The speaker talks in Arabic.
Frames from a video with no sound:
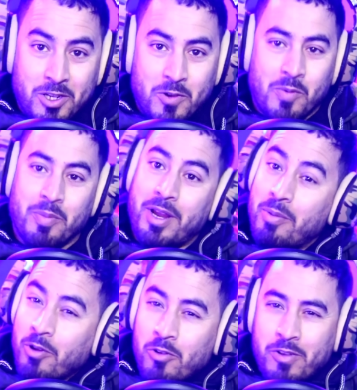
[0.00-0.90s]
عليكم
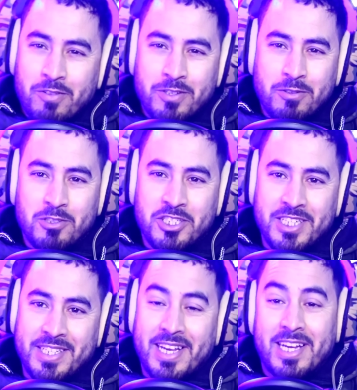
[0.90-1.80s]
مرحبا بكم في الفيديو
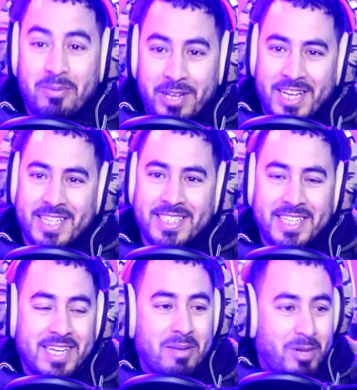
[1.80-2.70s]
الجديد على بركه
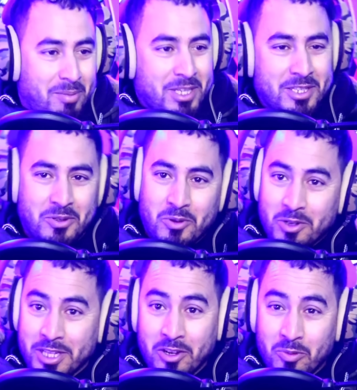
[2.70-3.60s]
الله بلا ما
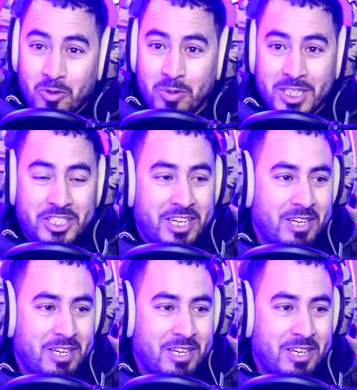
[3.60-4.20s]
نطول ندخلوا مباشره